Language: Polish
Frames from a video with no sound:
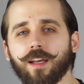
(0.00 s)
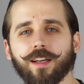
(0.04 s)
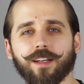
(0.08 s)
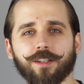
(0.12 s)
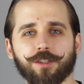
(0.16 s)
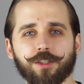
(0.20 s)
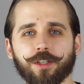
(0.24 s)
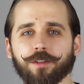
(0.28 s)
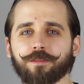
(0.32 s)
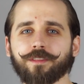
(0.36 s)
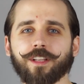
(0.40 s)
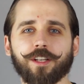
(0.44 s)

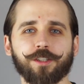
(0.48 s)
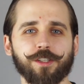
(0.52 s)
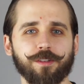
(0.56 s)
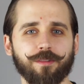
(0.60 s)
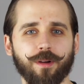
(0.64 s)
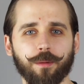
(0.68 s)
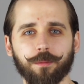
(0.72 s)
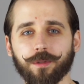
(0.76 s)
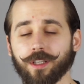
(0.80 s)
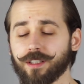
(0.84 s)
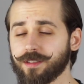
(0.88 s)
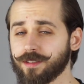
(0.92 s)
Krzywda się
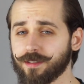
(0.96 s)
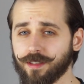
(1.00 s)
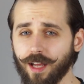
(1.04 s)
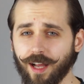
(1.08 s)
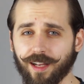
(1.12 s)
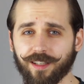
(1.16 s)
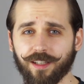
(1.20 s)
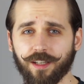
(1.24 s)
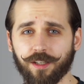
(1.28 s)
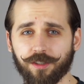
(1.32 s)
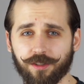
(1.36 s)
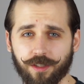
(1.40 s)
Wam nie
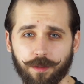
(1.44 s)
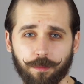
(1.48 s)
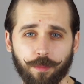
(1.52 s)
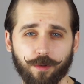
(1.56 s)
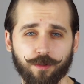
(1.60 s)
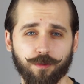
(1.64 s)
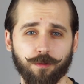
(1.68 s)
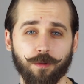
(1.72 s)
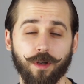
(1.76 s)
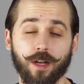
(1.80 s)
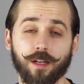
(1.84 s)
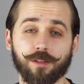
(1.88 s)
stanie, jeśli
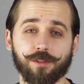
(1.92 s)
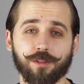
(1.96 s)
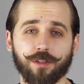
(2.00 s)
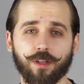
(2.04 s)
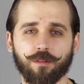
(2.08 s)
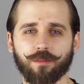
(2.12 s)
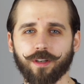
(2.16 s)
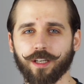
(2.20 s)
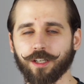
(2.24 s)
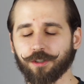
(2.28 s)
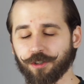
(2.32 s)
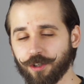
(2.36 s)
posłuchacie
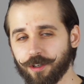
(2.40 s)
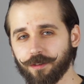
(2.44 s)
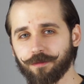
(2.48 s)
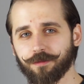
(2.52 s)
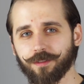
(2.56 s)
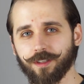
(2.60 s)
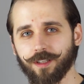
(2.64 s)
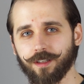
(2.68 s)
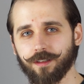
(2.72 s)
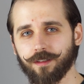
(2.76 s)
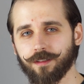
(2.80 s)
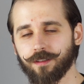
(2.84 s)
nowej
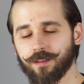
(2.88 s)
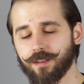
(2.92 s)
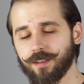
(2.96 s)
krzywdy.